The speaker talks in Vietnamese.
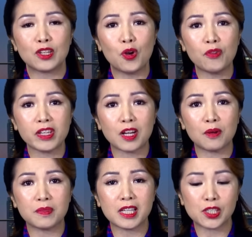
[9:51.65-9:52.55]
đối với
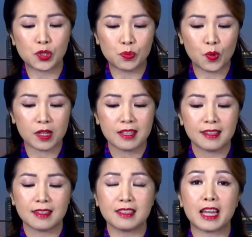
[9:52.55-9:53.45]
công dân Trung Quốc
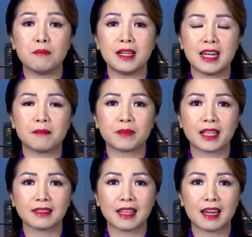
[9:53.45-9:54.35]
từ ngày 15
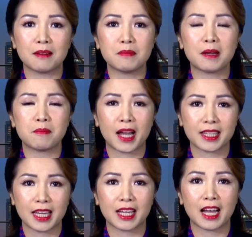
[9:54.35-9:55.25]
tháng 8 năm
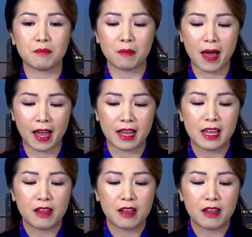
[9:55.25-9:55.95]
2000 2023